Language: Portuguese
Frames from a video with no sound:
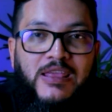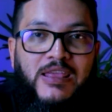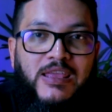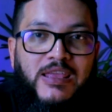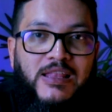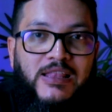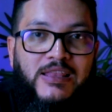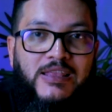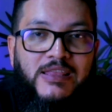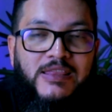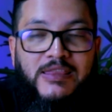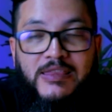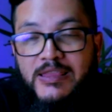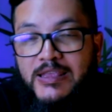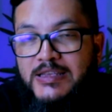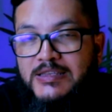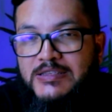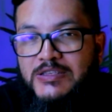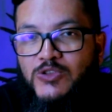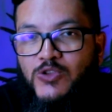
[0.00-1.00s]
Ele
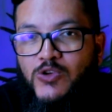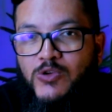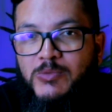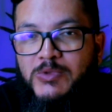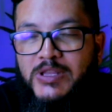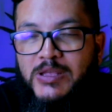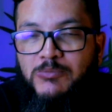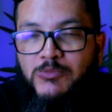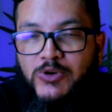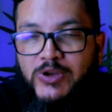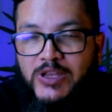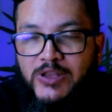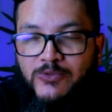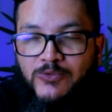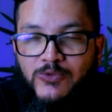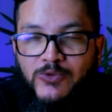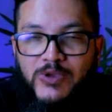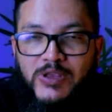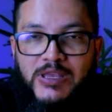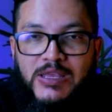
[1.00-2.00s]
tem esse nome né, porque ele
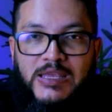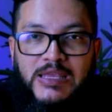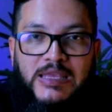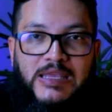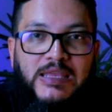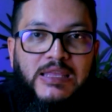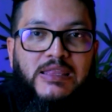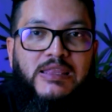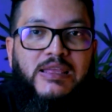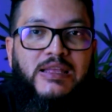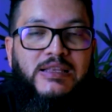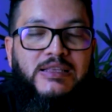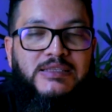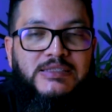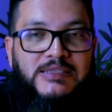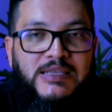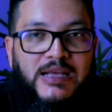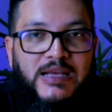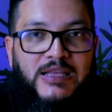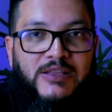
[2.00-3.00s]
foi
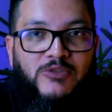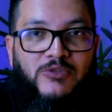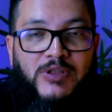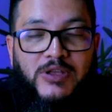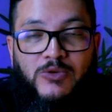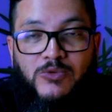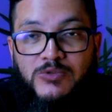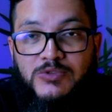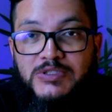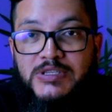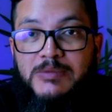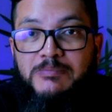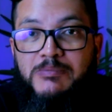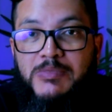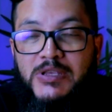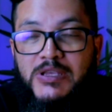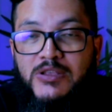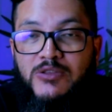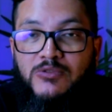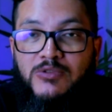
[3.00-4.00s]
idealizado, né,
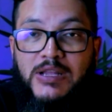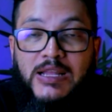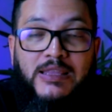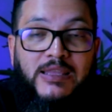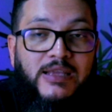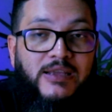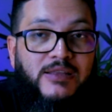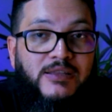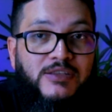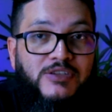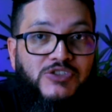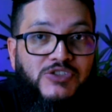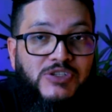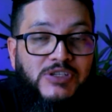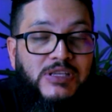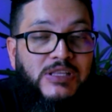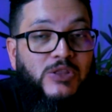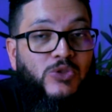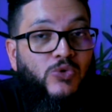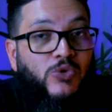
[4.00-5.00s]
concebido na década
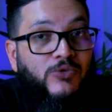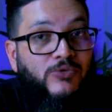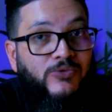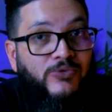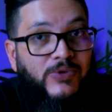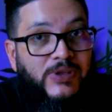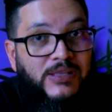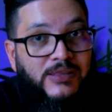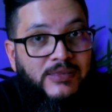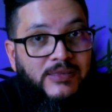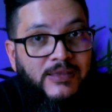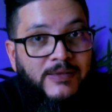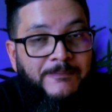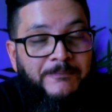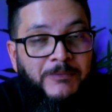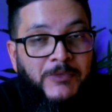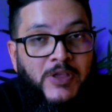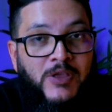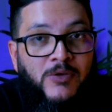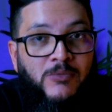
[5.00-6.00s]
de 90